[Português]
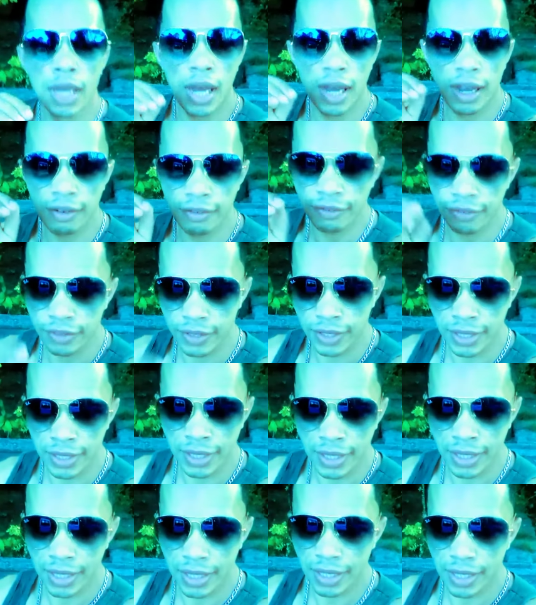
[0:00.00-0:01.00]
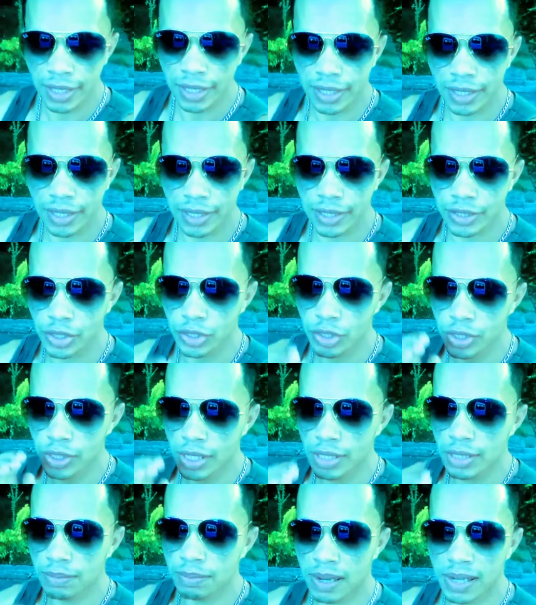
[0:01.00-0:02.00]
A vida a gente está
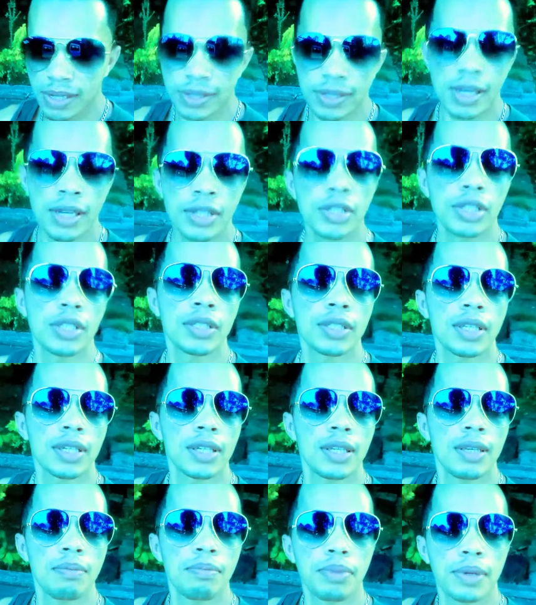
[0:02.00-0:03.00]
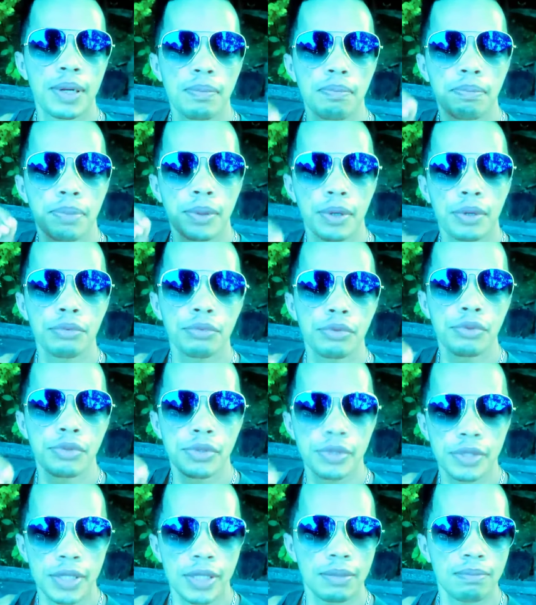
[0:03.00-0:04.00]
de passagem, a gente está aqui para
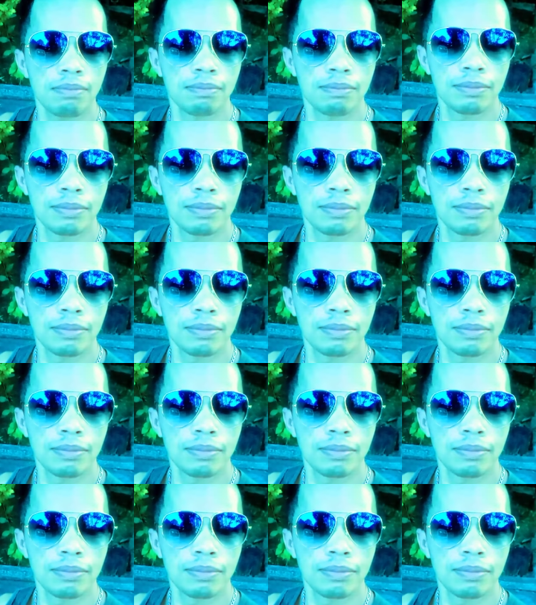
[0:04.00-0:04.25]
produzir.